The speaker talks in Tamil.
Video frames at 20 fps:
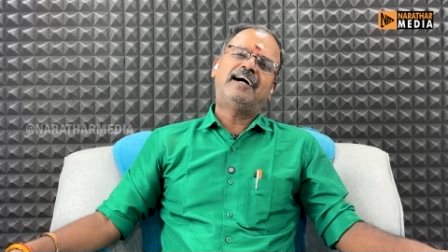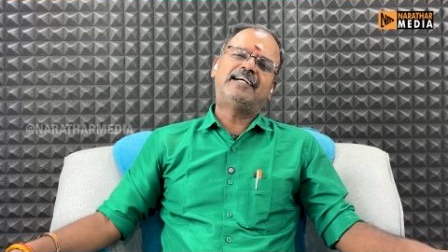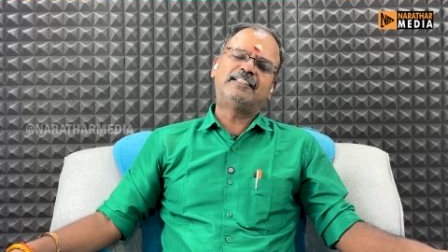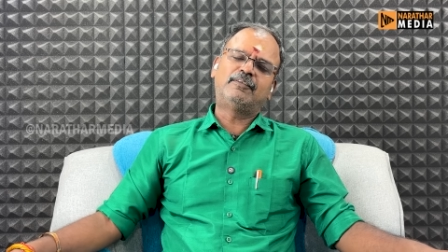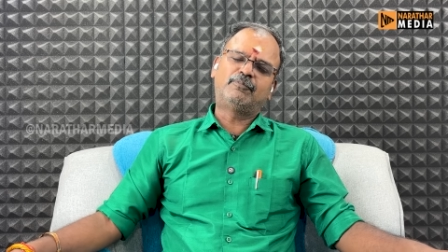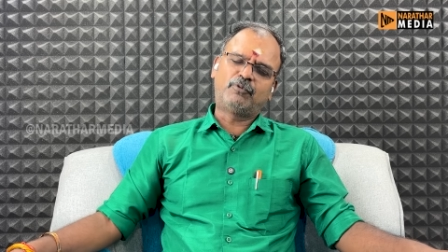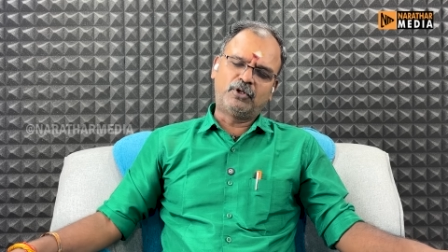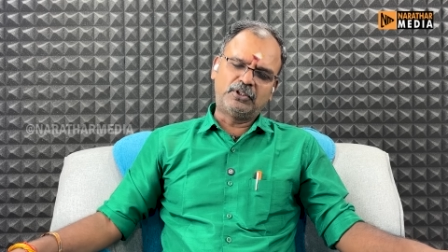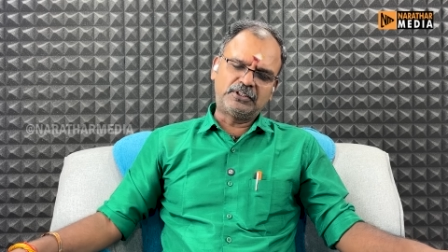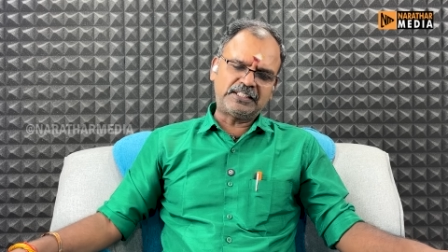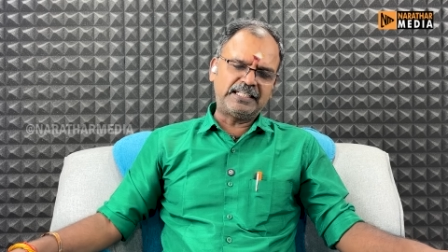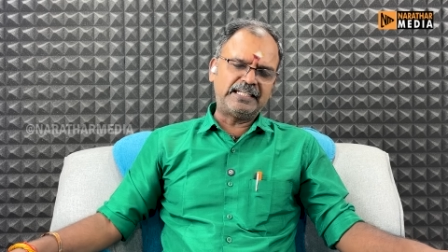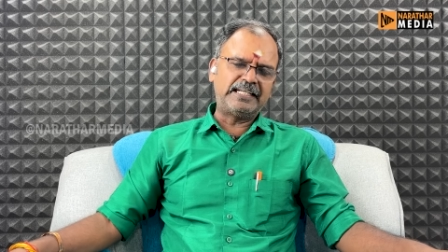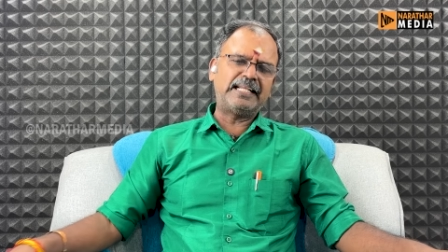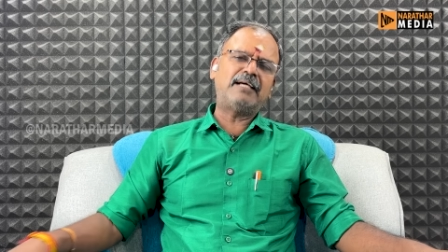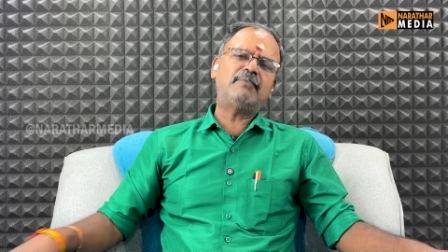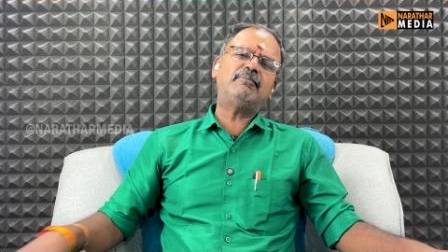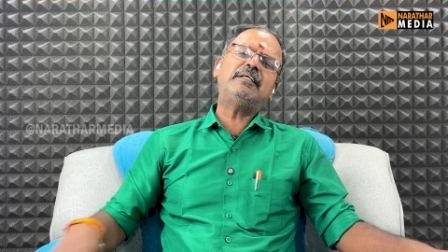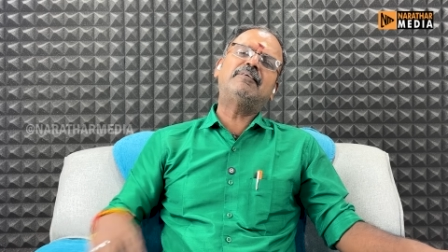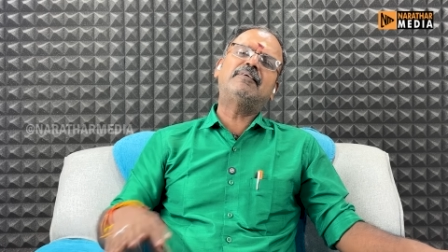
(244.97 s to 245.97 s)
அந்த ஃபோட்டோ
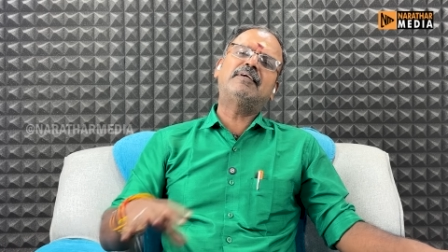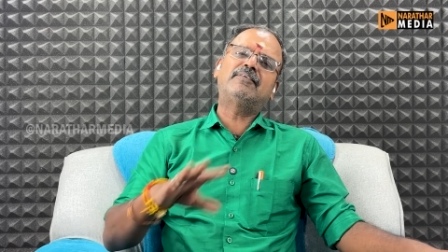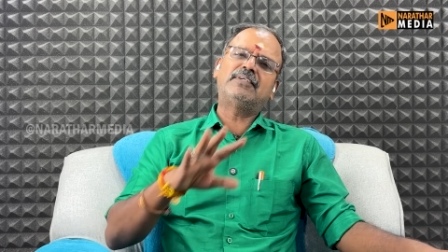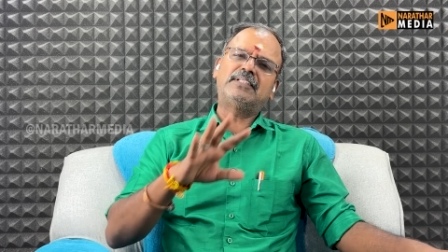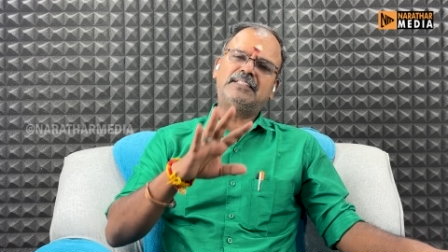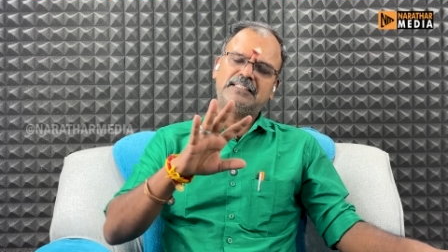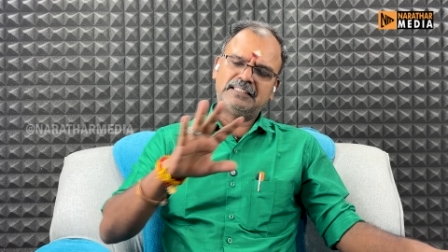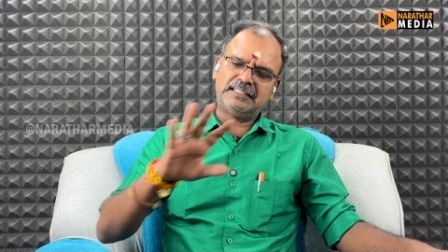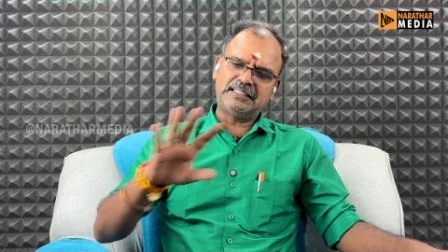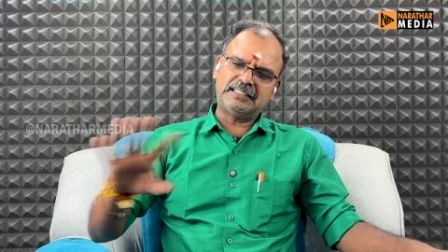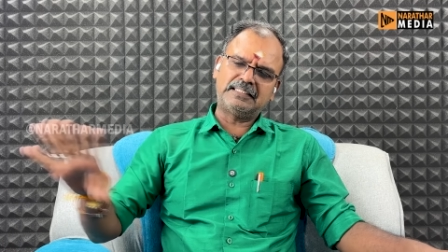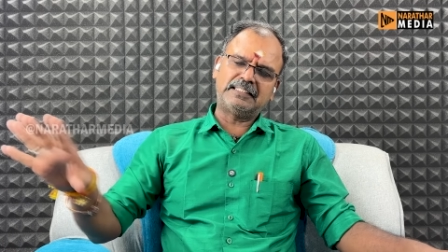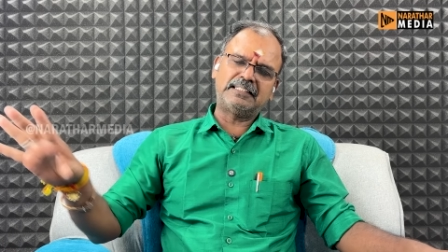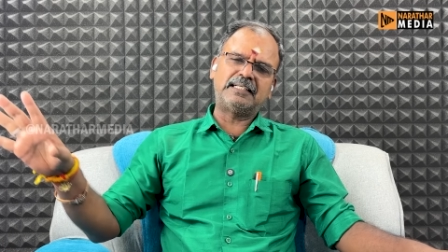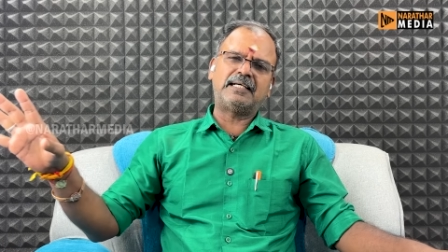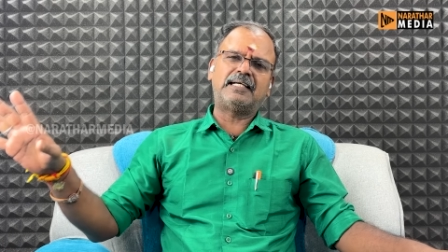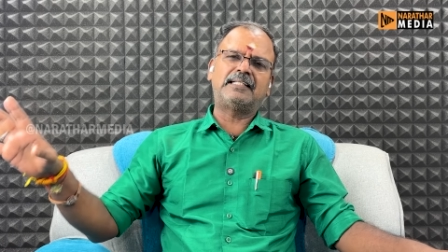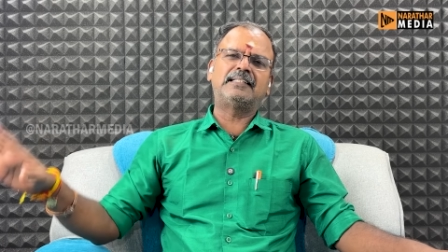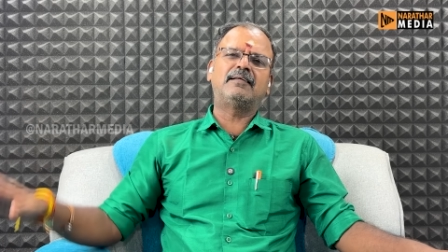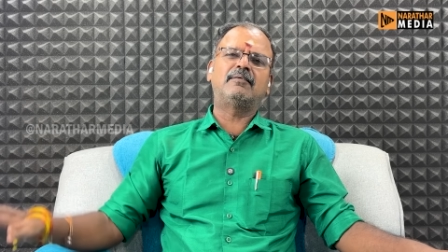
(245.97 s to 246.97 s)
இல்லாமல் இவங்க வந்து
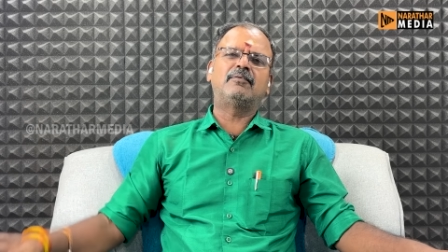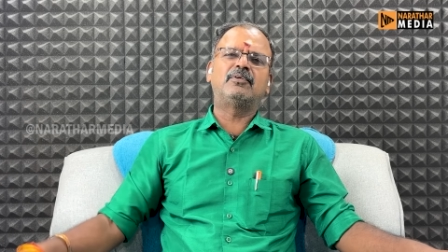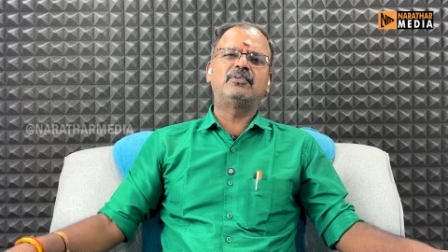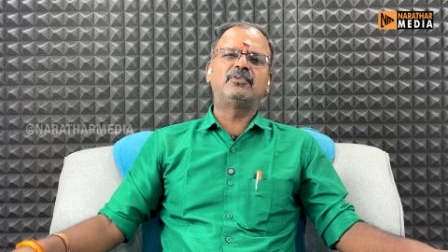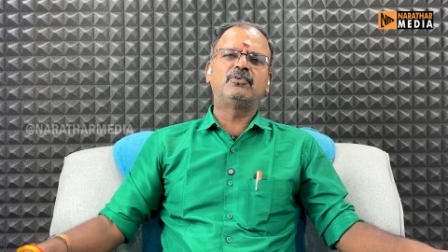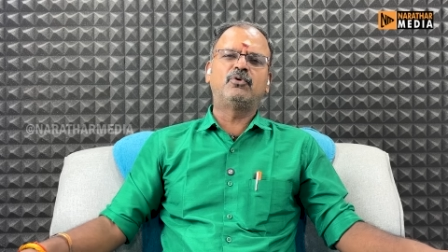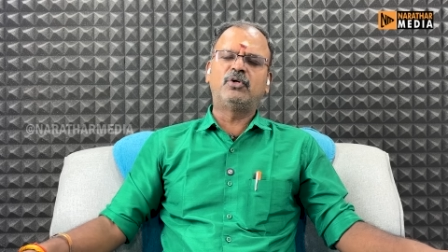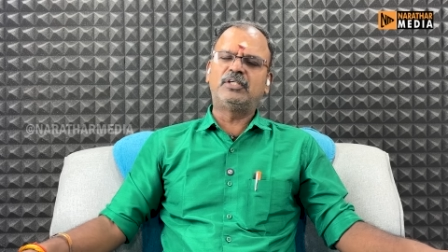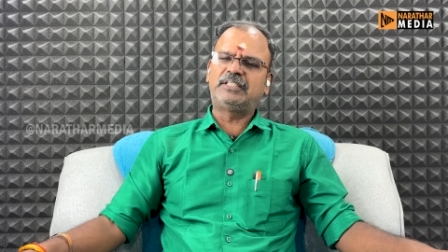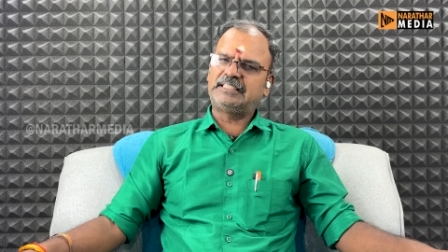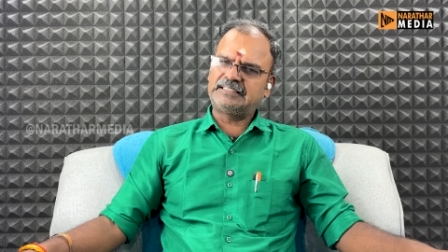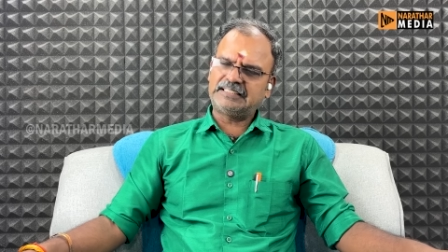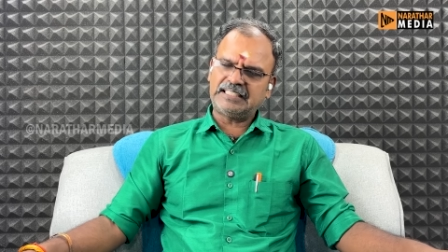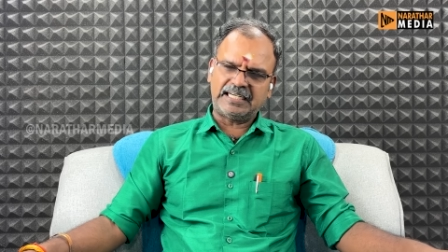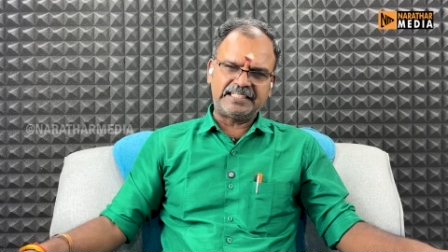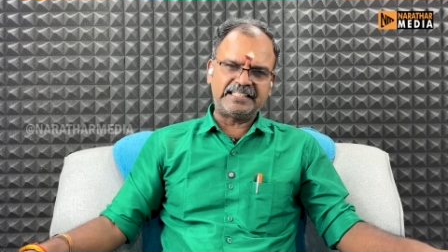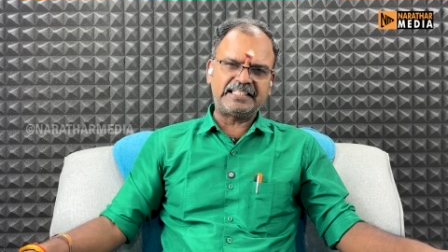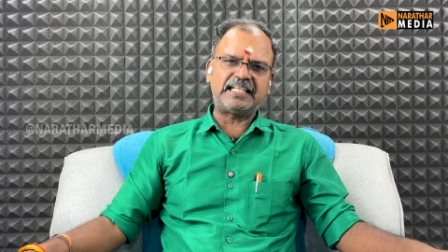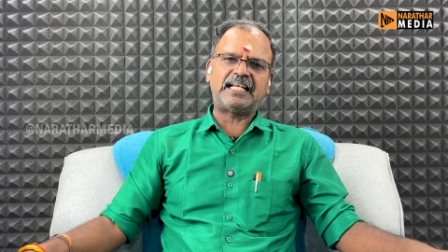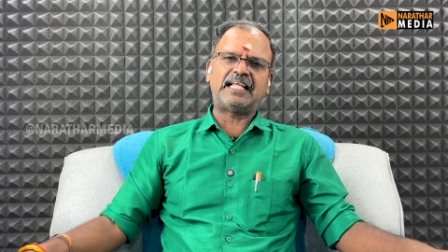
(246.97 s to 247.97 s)
அந்த நோட்டீஸே
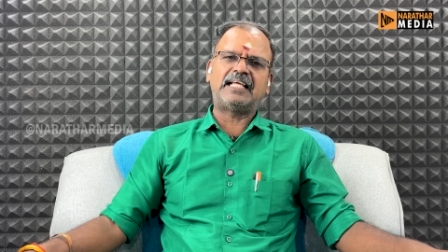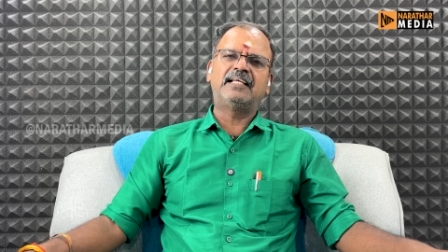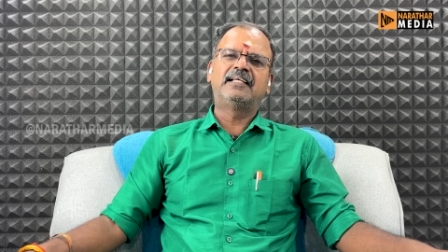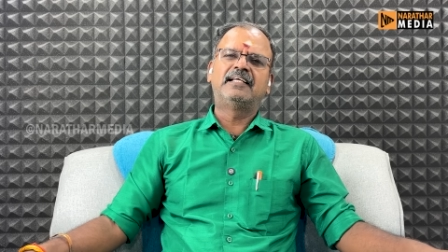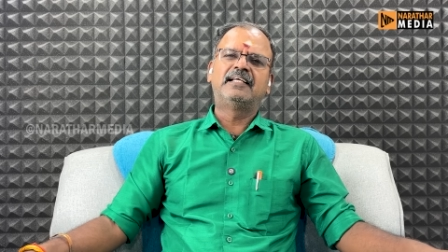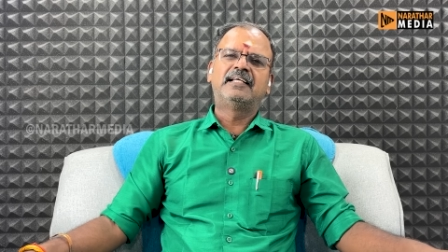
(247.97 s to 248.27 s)
அடிக்கலை